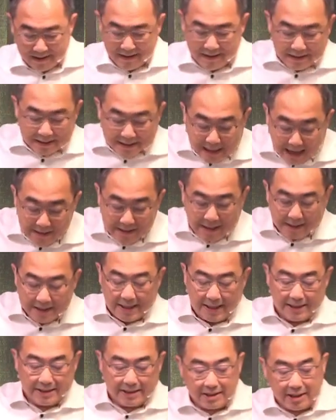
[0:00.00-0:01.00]
商人想
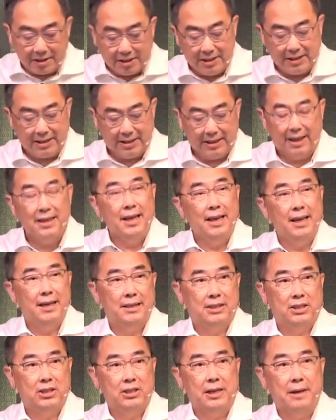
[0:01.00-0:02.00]
知道自己的业
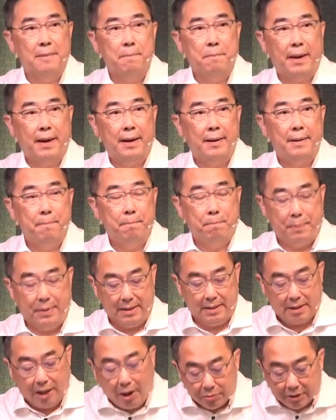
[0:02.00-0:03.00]
绩跟别人比
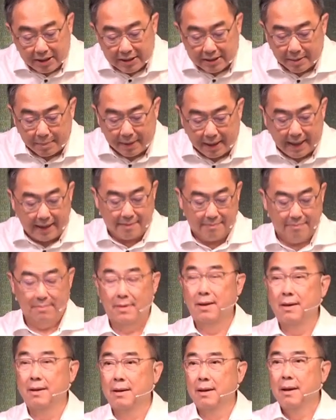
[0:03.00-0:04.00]
到底怎么样。
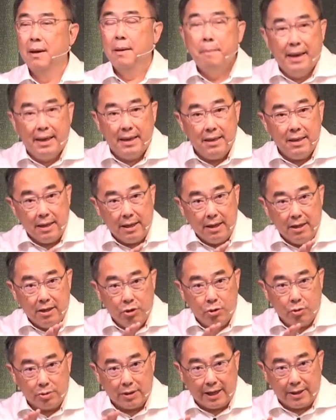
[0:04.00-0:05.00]
每一个人都
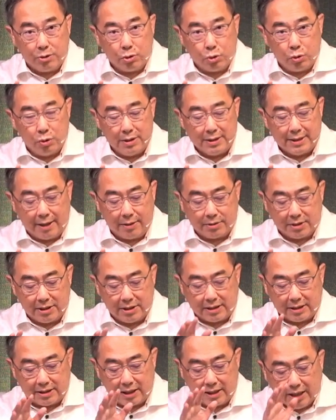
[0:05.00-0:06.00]
在寻找自己
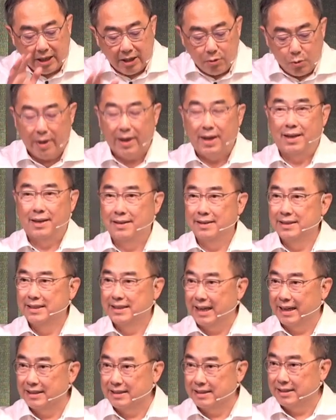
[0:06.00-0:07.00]
的定位，
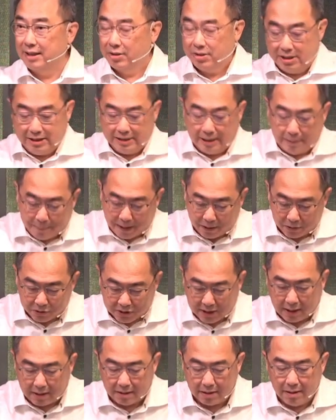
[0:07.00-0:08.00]
想知道自己的表
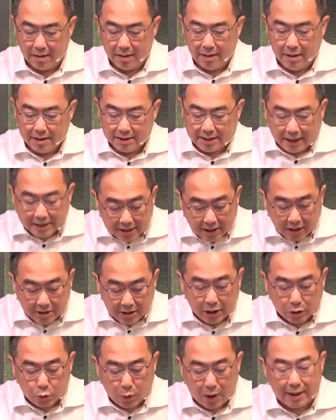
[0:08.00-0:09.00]
现，想知道自己的
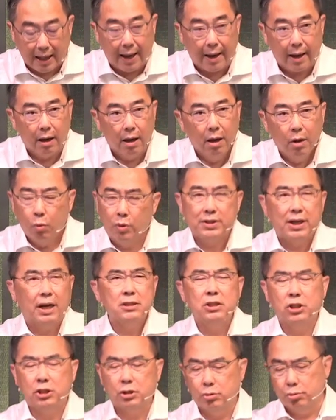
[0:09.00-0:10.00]
状态。我相信
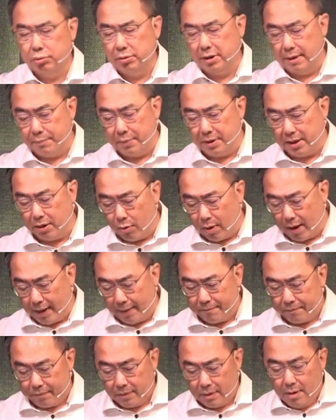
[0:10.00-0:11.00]
基督徒也不例外。
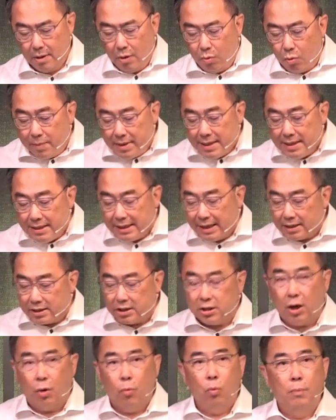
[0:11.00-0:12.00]
我们很想知
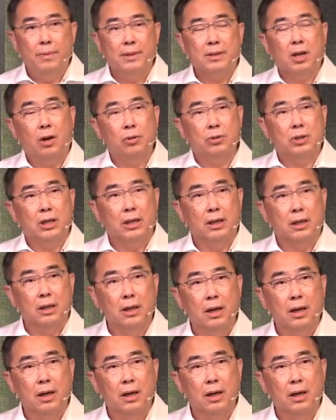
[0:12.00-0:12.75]
道我们到底